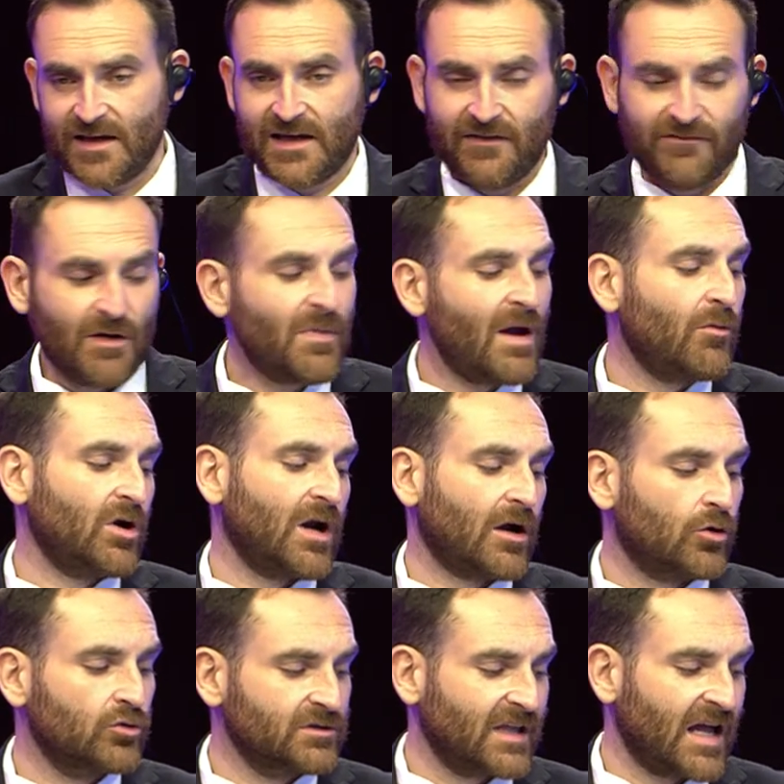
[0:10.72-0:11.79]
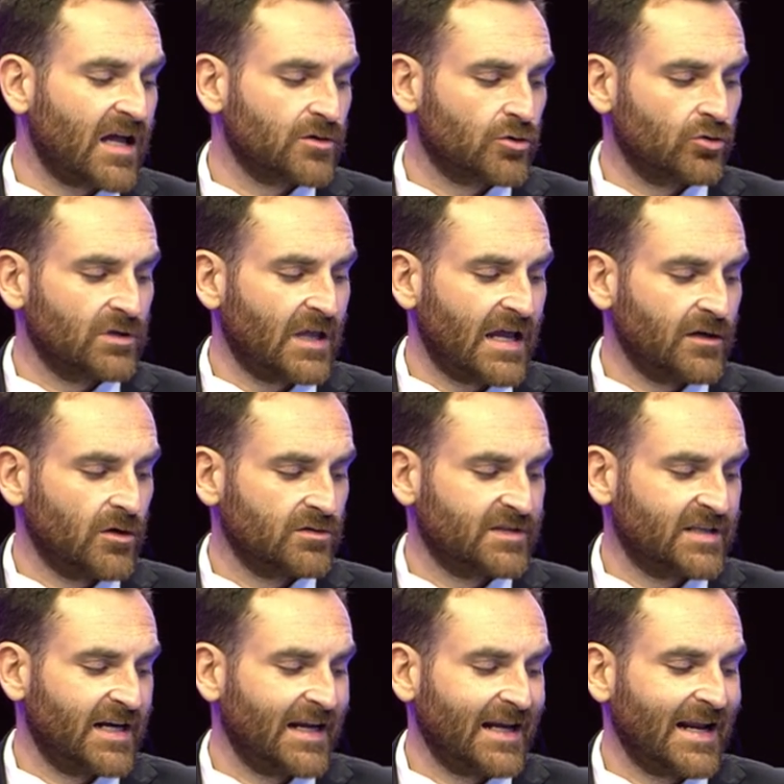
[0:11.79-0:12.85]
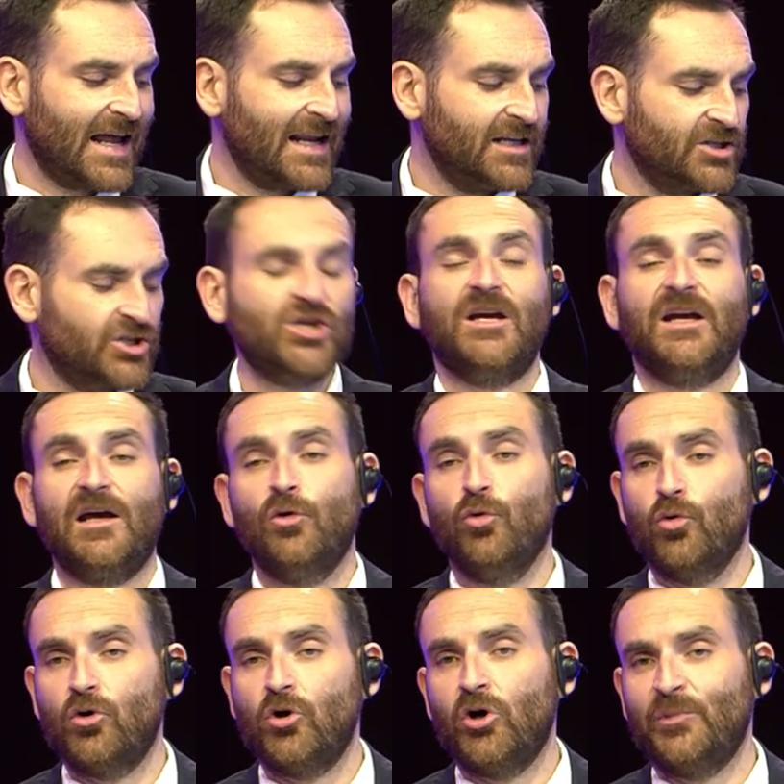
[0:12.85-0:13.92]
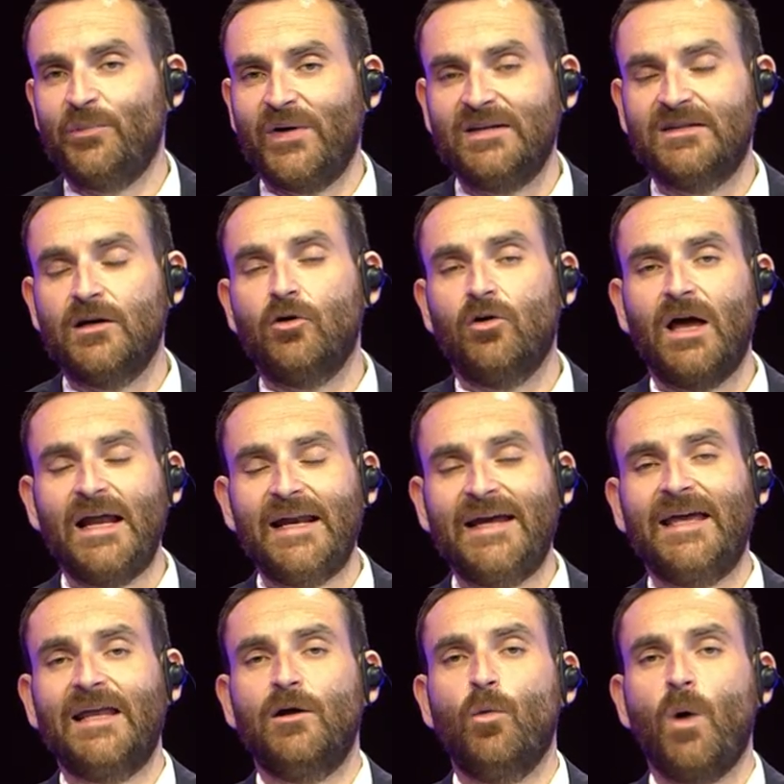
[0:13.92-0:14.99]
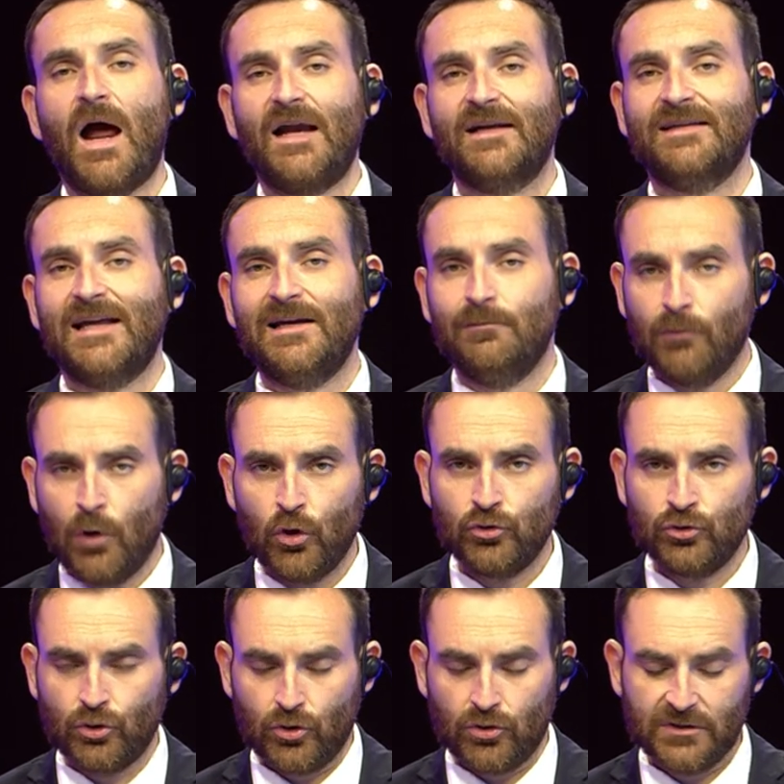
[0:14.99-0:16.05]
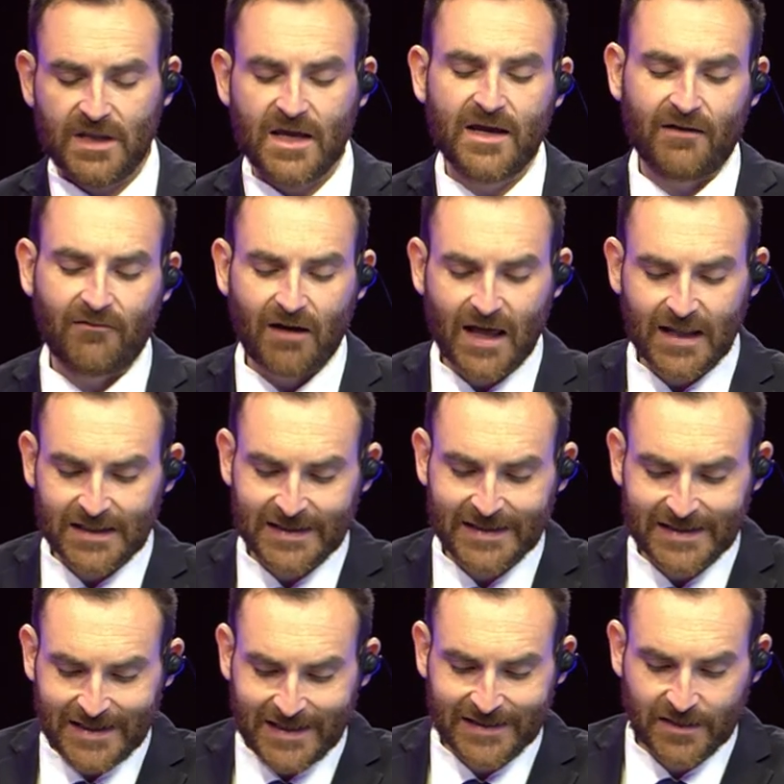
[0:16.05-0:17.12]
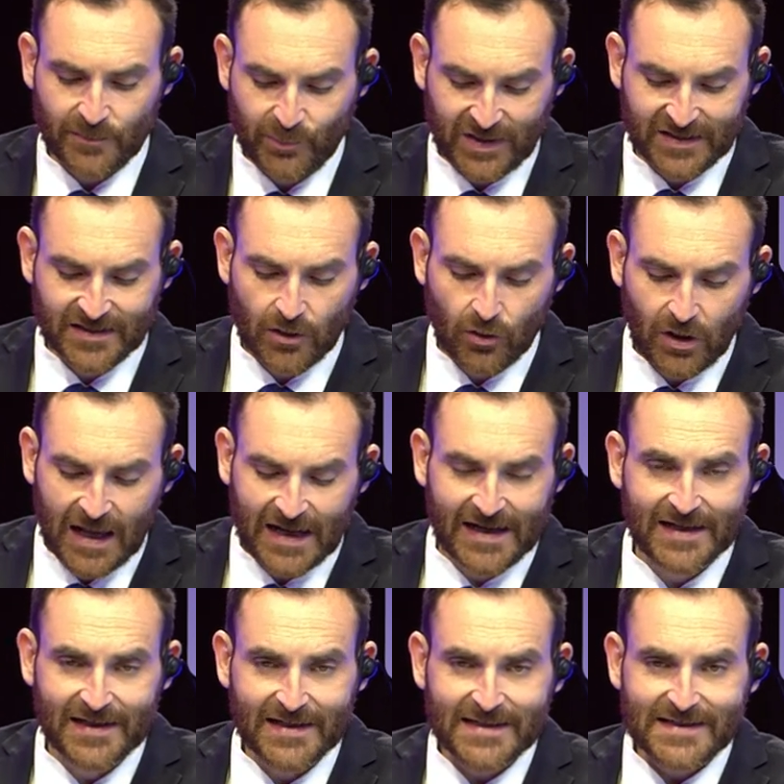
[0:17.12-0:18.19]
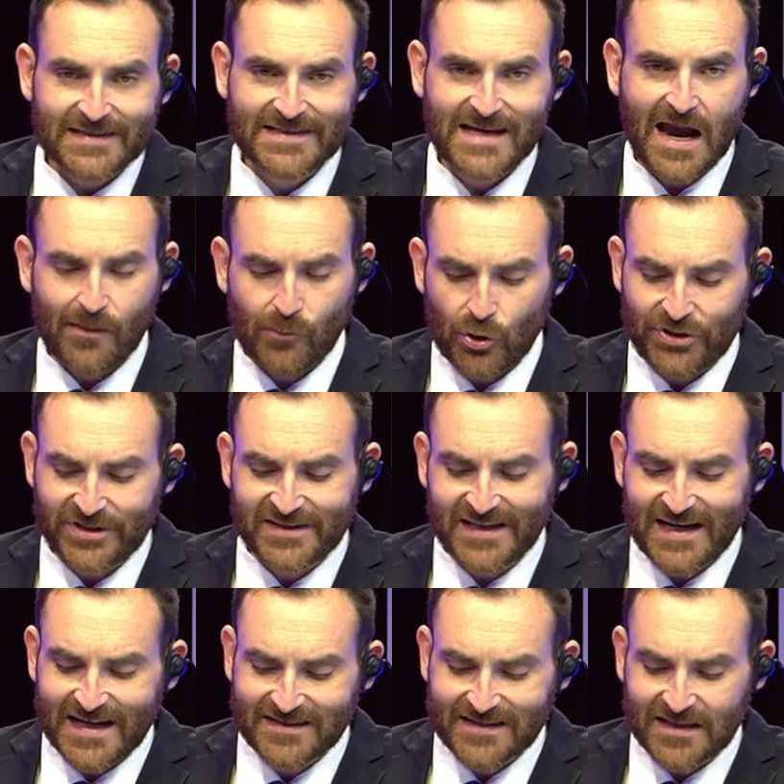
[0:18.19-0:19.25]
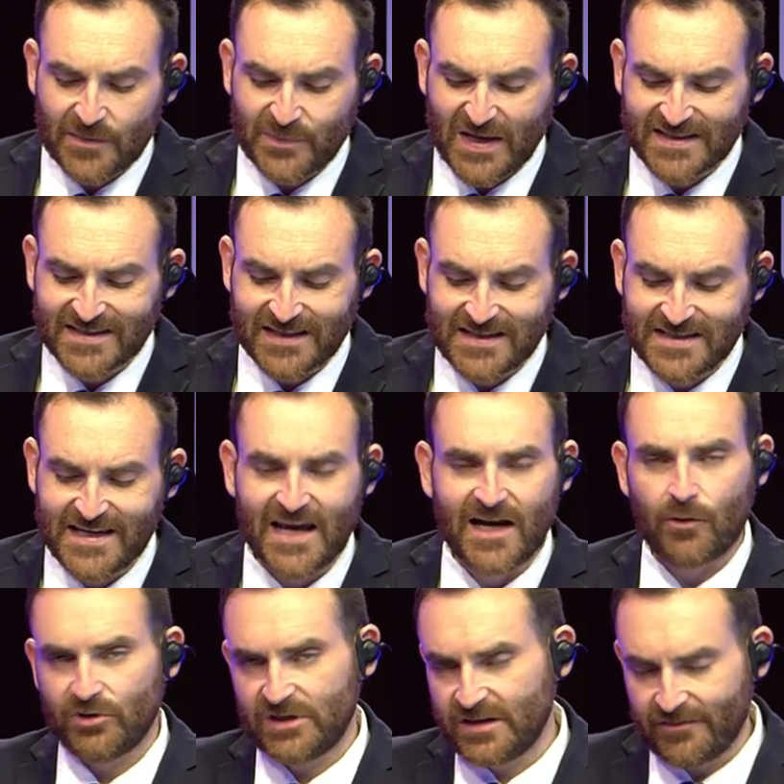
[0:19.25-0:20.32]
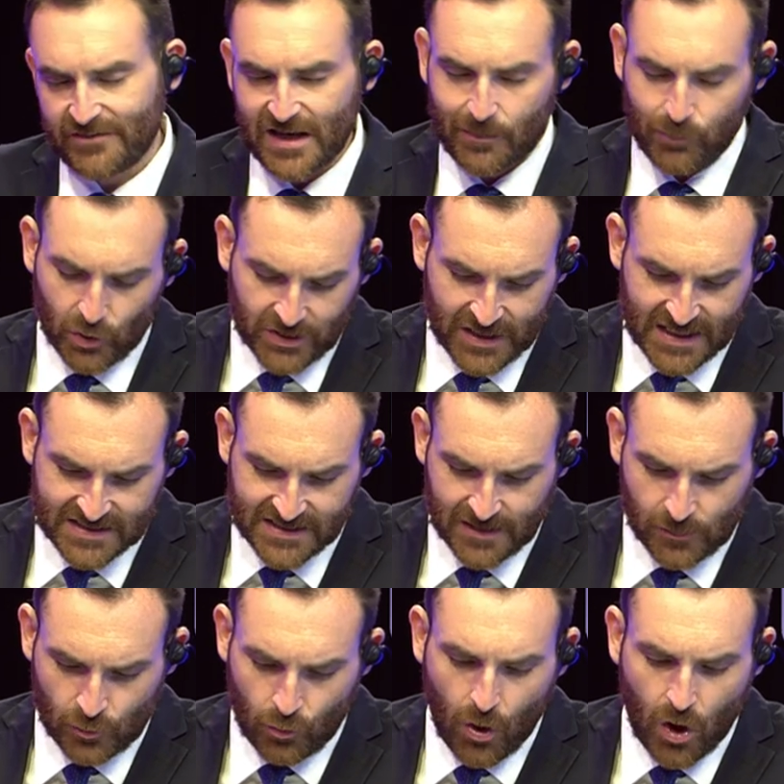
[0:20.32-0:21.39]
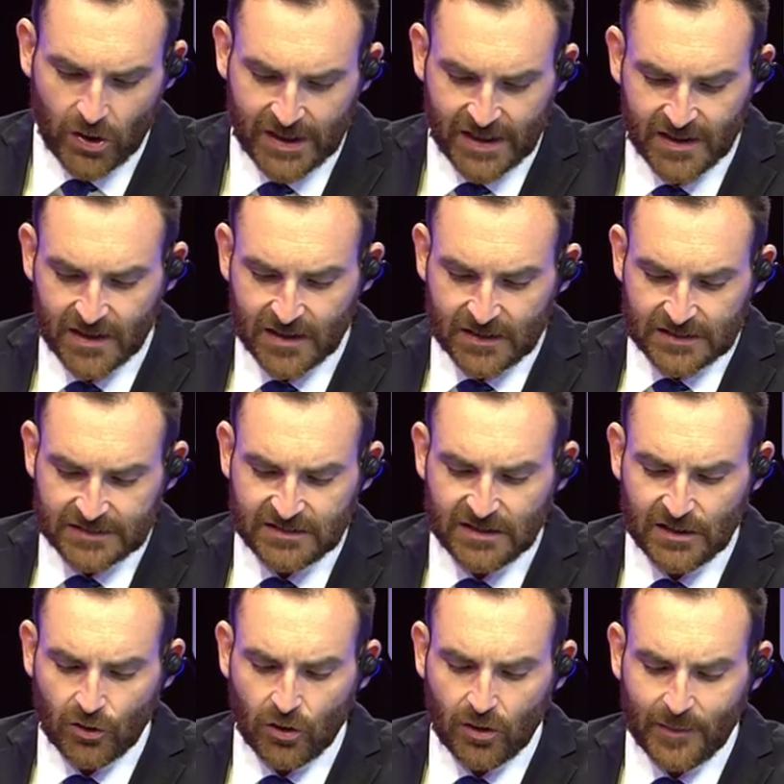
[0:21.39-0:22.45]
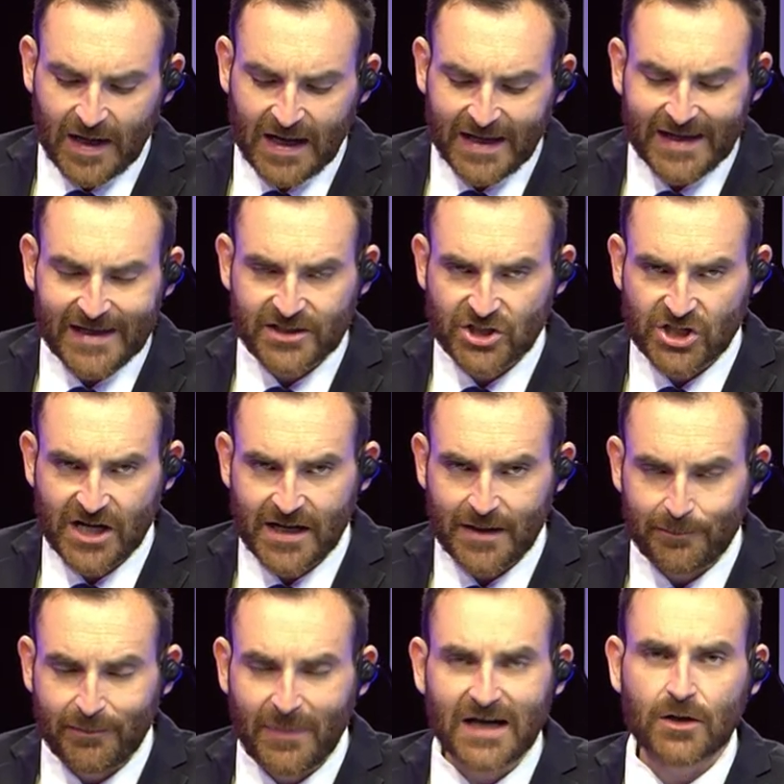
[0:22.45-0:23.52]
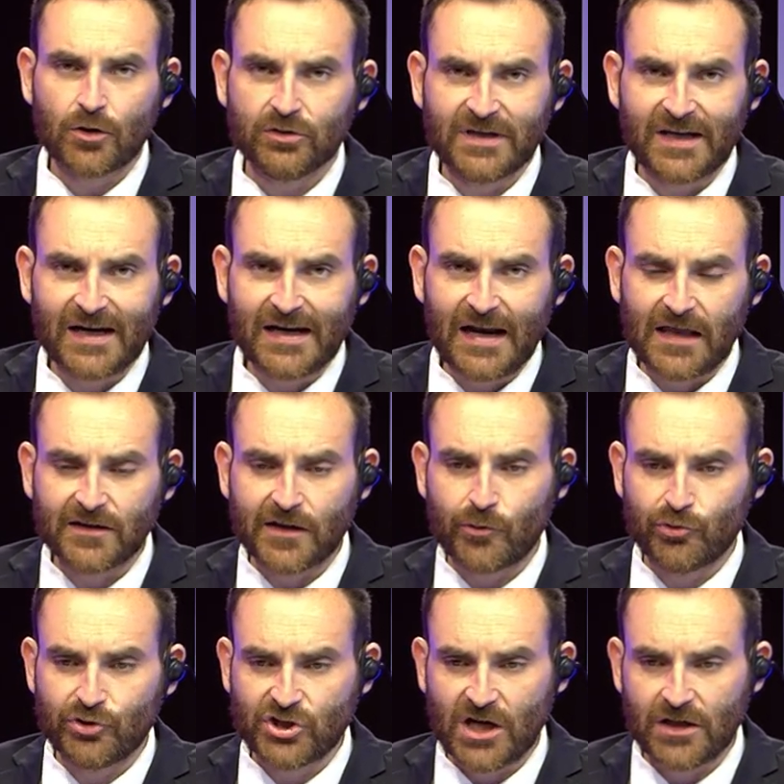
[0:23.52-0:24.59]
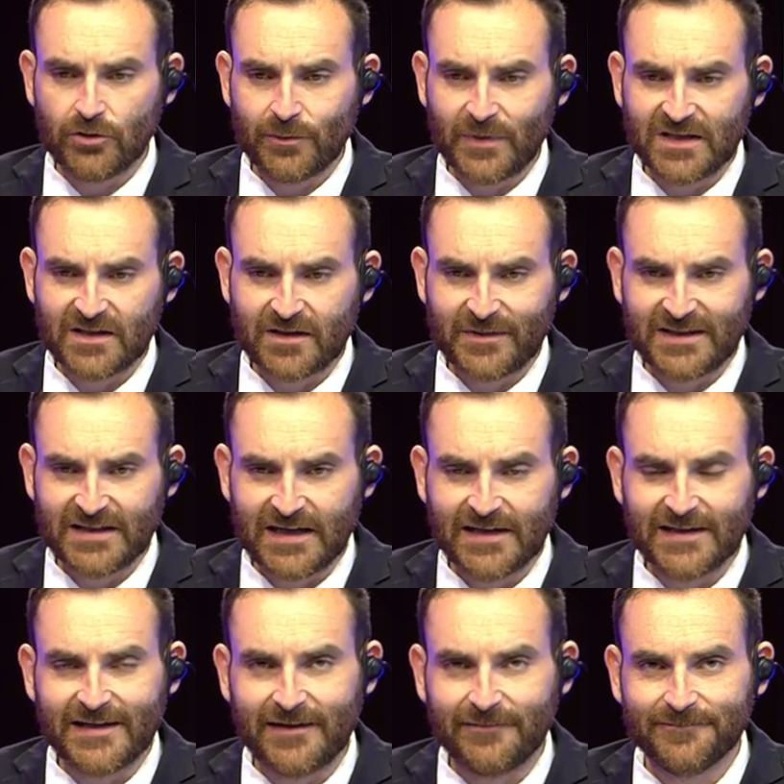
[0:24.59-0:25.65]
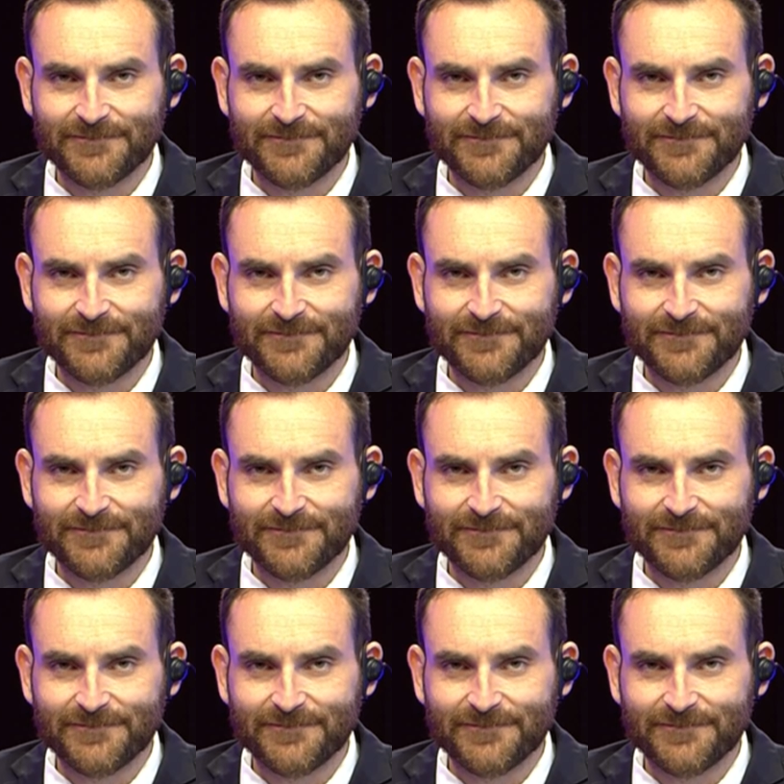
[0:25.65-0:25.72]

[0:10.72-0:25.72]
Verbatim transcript: che vi abbiamo raccontato dai nostri canali ce n'è uno in particolare che riguarda il mondo dei cavalli ed in particolare siamo in diretta da Piazza di Siena, quindi da Villa Borghese al cuore di Roma e c'è Marco Terrenata a cui cedo immediatamente la linea.